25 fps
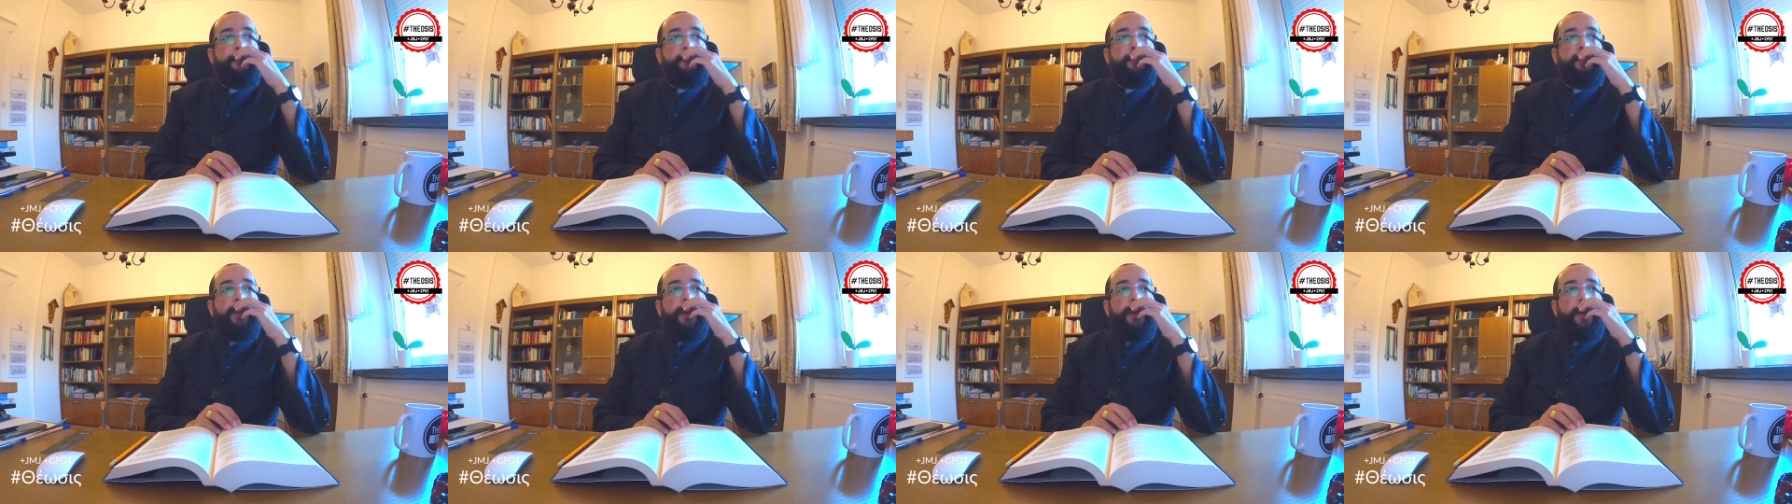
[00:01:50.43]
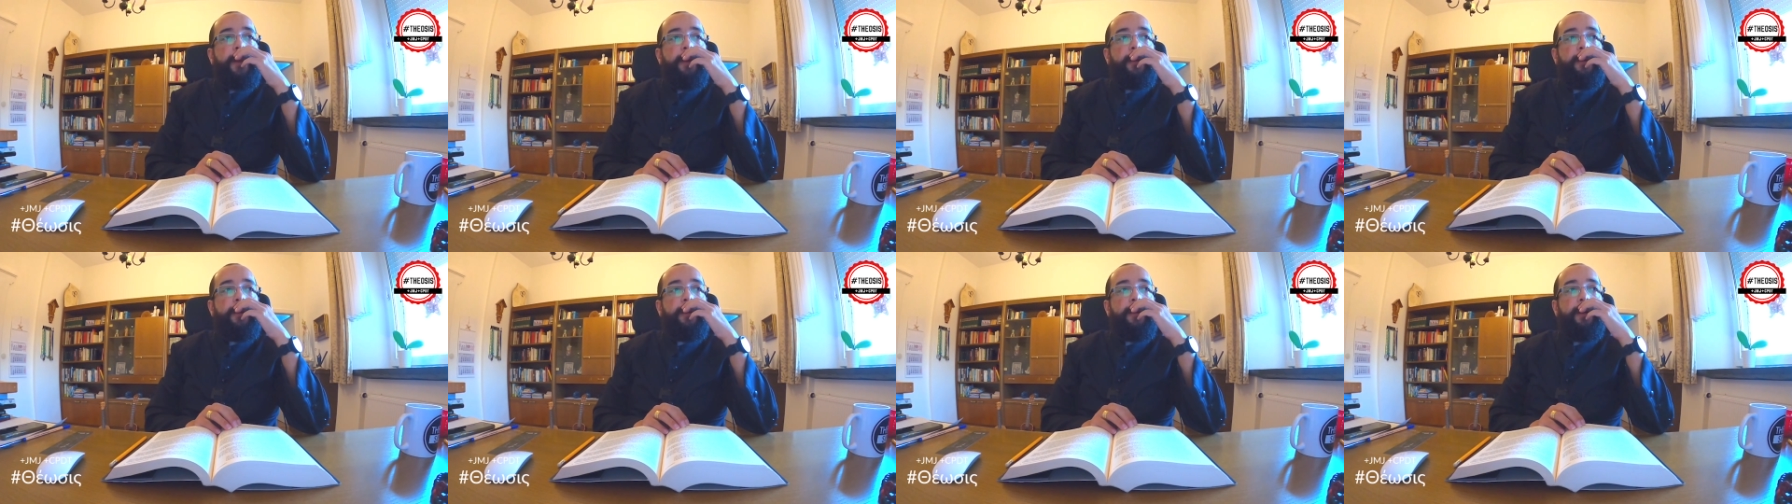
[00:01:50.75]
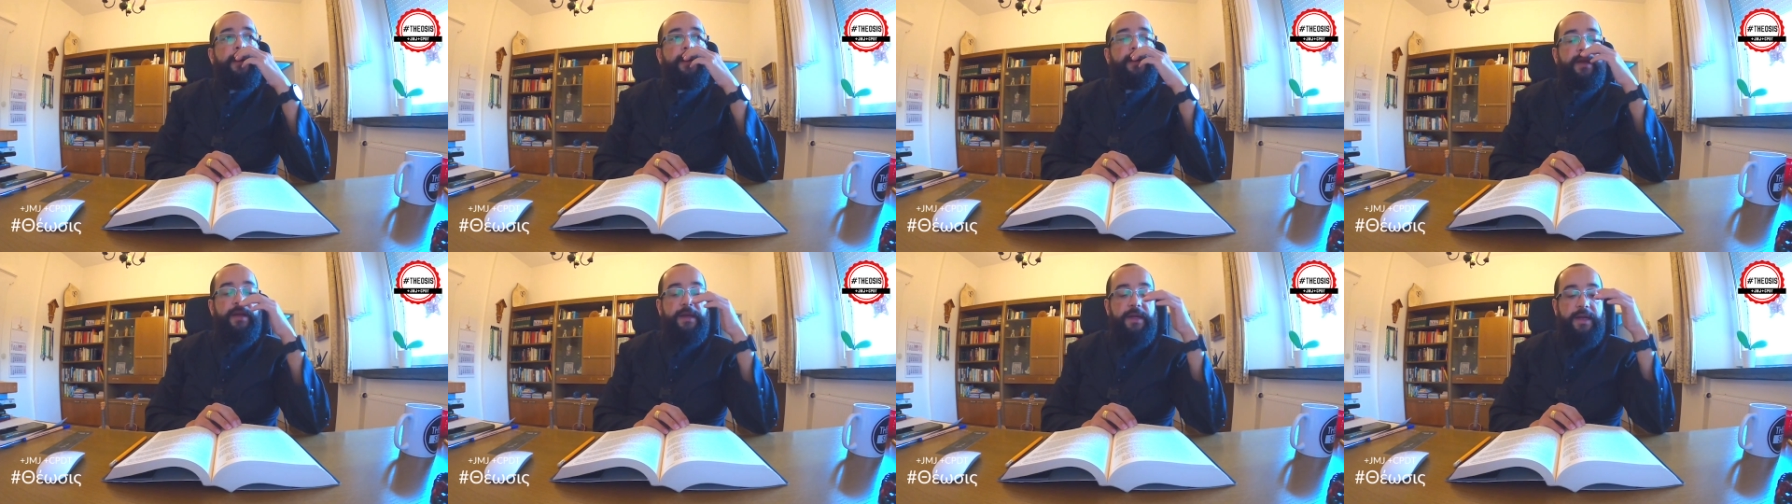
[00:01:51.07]
né,
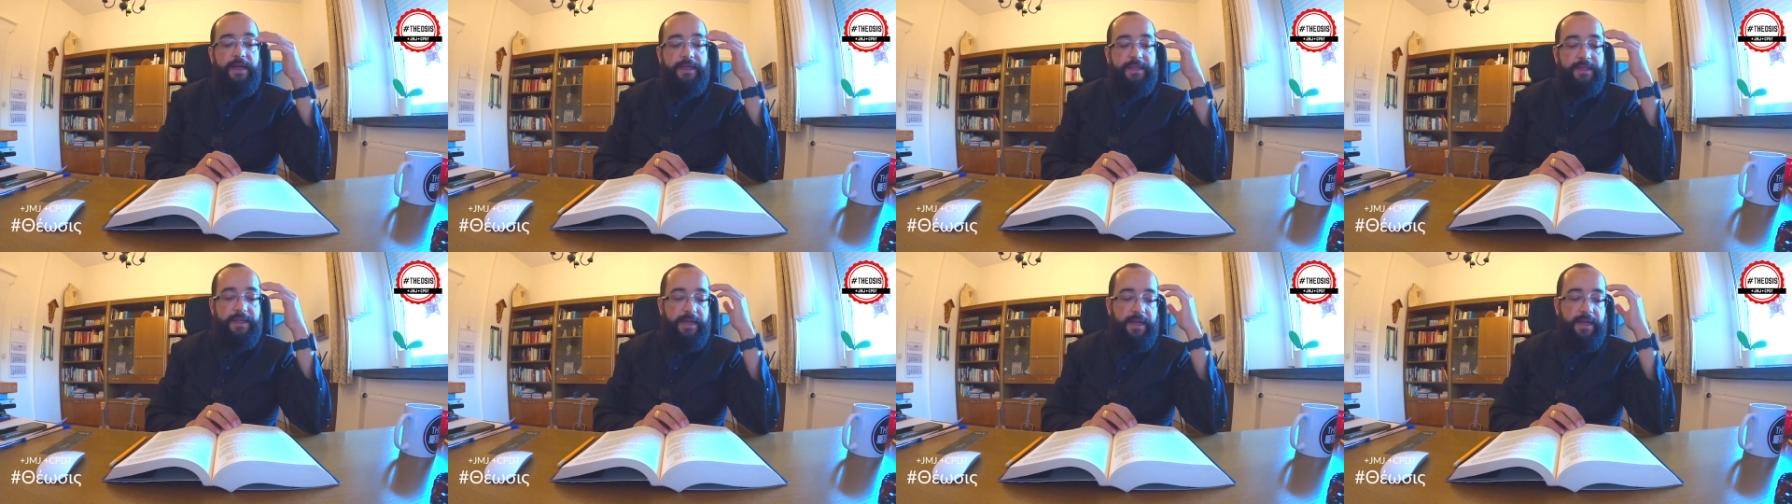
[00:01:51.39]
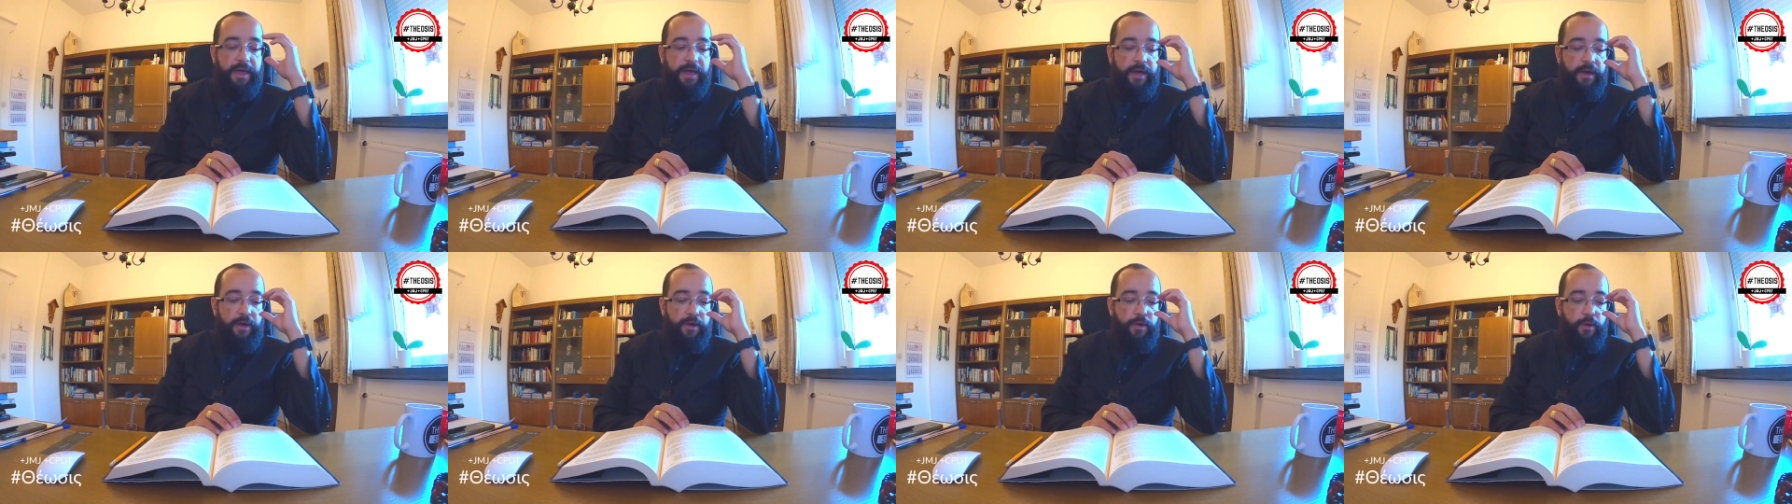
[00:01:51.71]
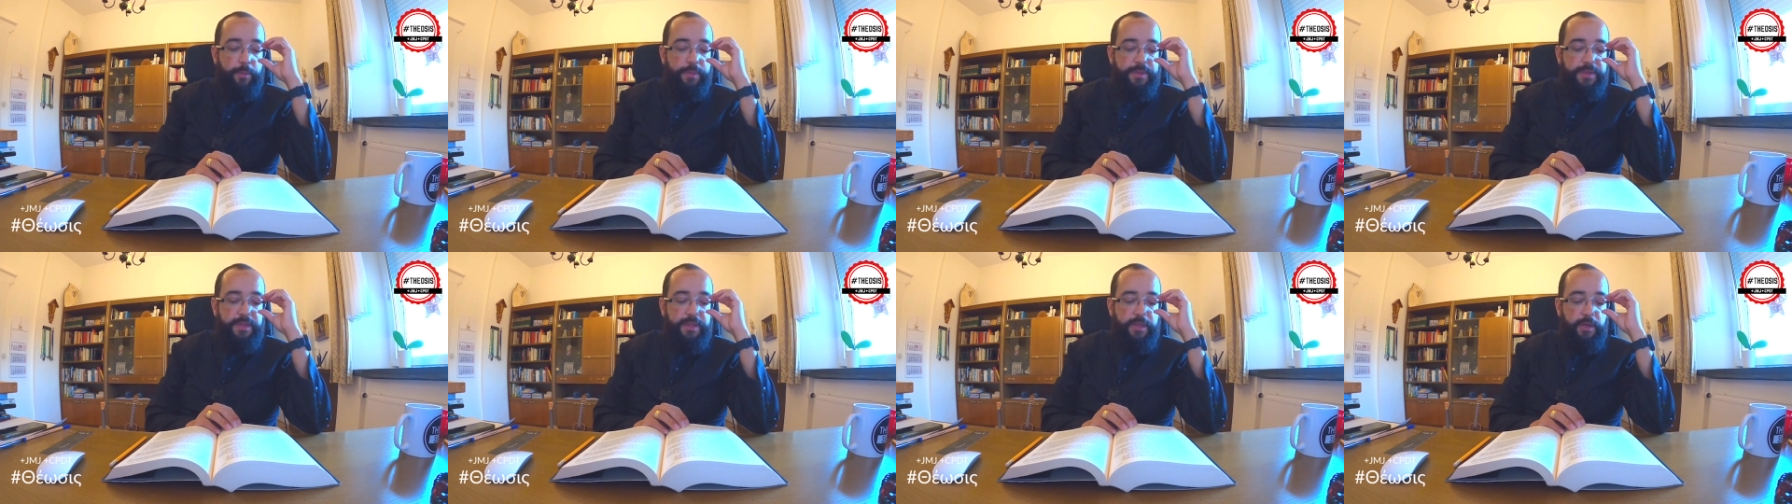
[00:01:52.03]
aqui na Catena Aura, o
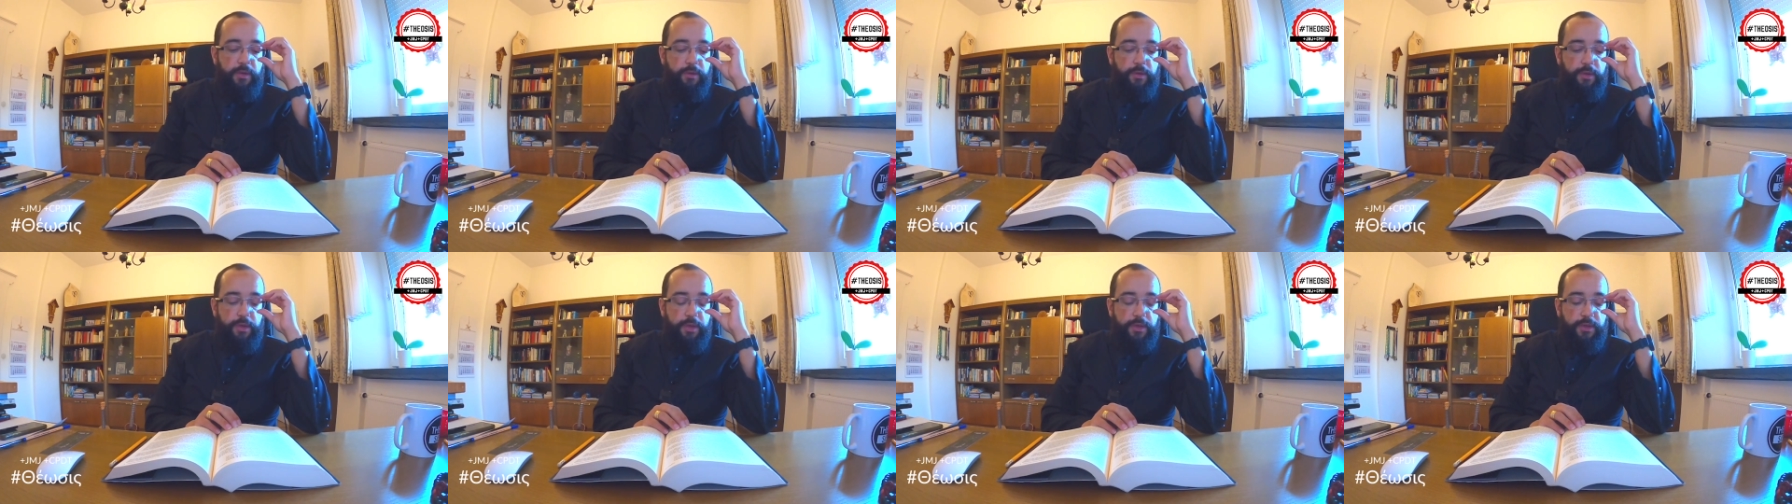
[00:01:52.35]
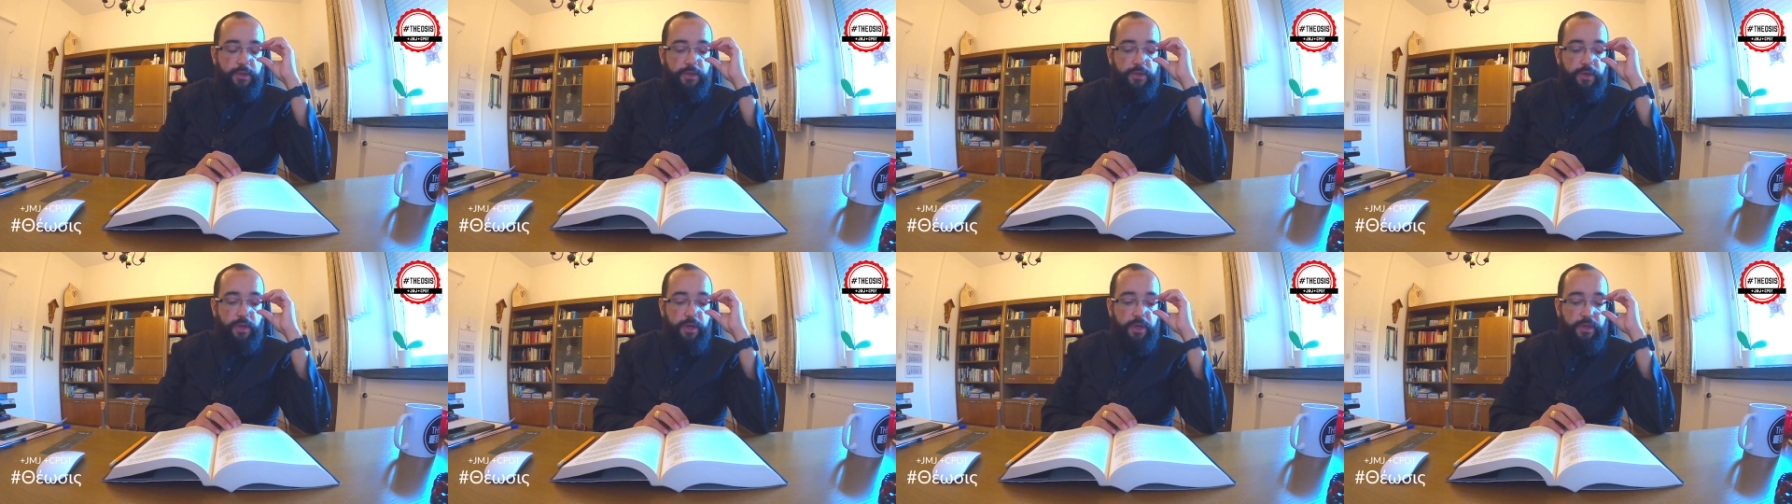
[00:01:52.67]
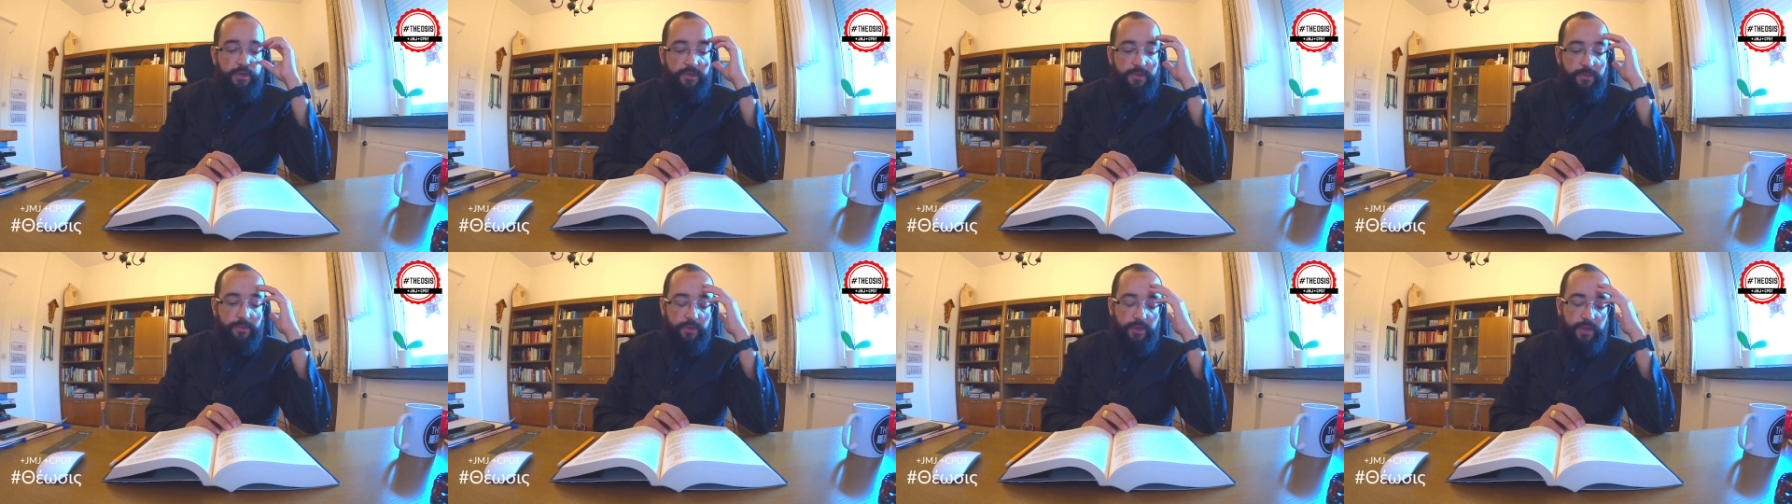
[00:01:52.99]
pseudo
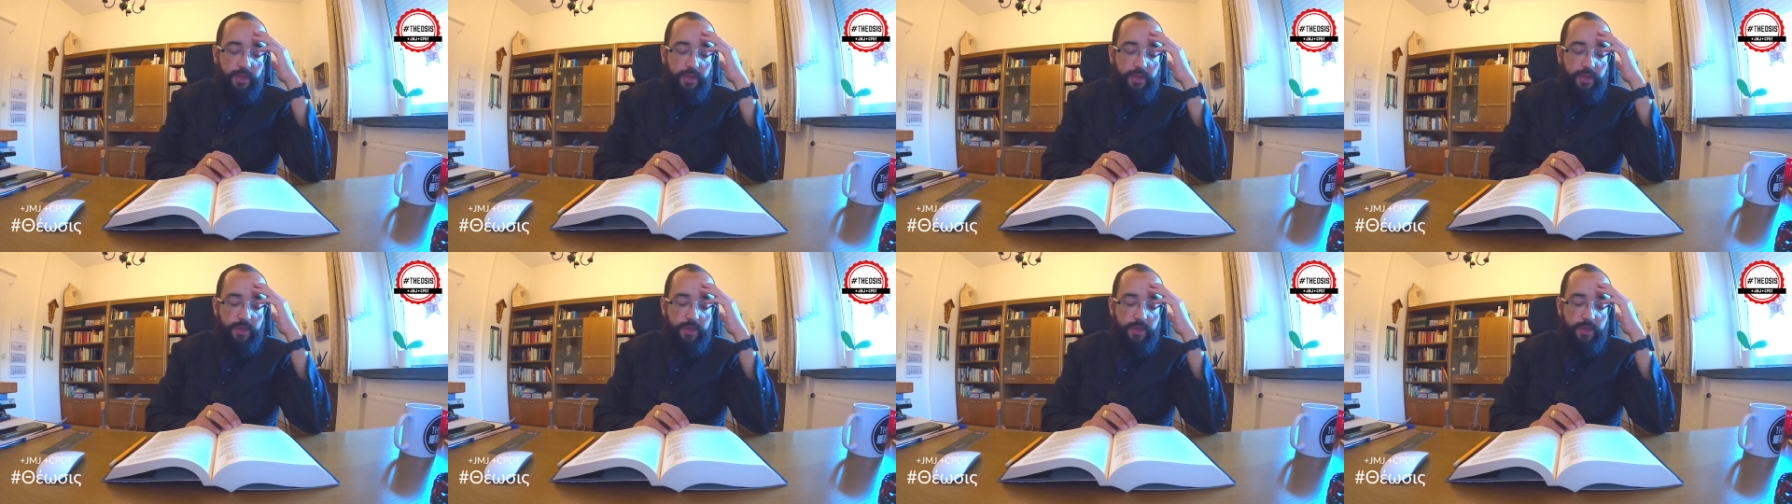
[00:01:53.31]
Crisóstomo,